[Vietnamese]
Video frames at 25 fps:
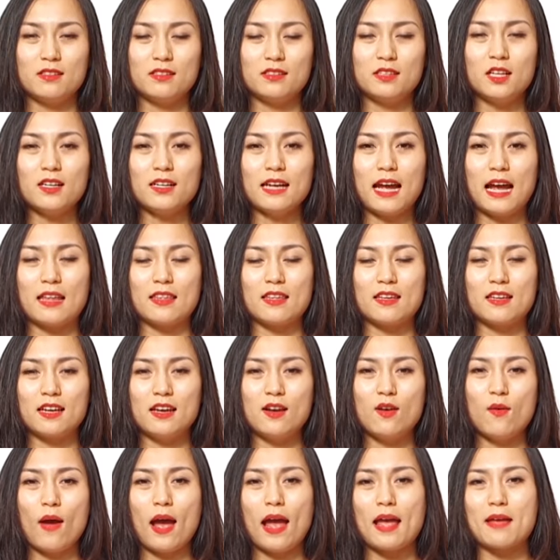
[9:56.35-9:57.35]
tất cả những cái
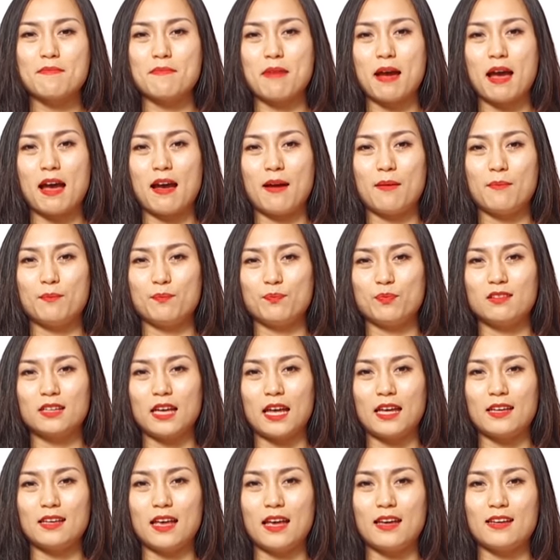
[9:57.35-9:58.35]
loại mà
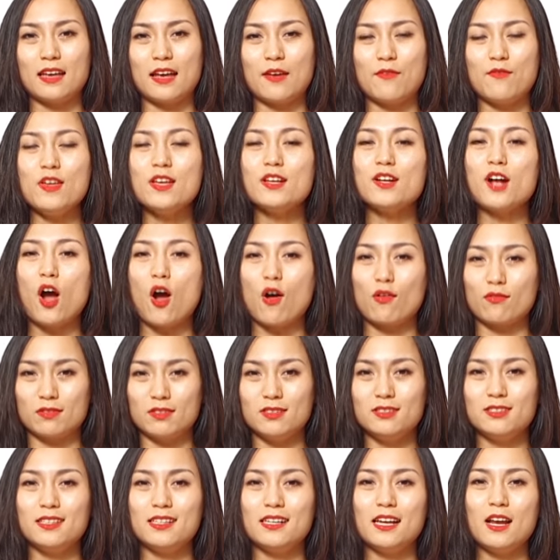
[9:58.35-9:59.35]
cái cái cái vị ngọt
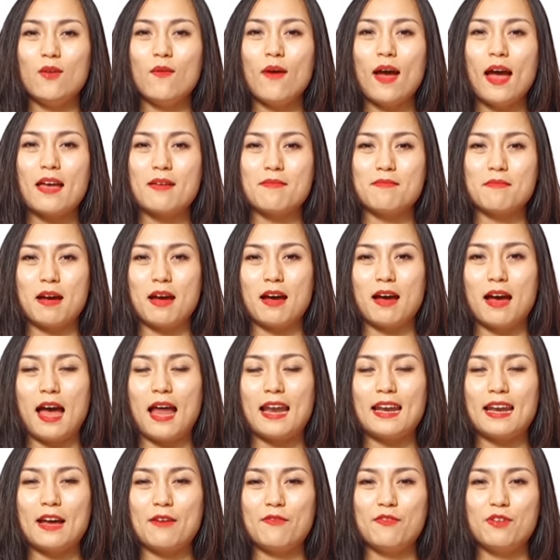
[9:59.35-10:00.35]
từ những cái loại mà
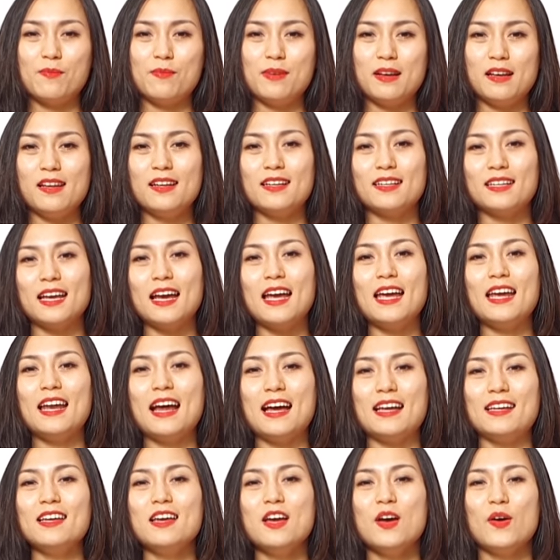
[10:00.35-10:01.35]
Anna vừa mới liệt kê
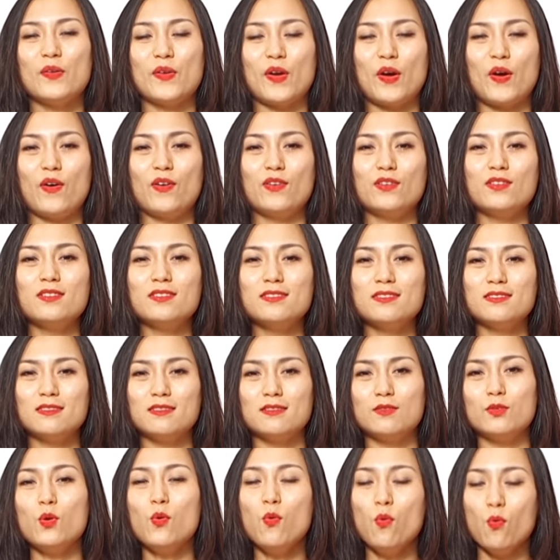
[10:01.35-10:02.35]
đấy nó
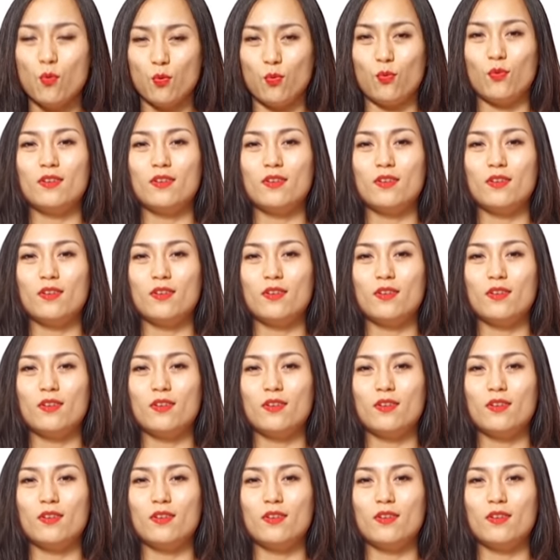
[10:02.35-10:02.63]
đủ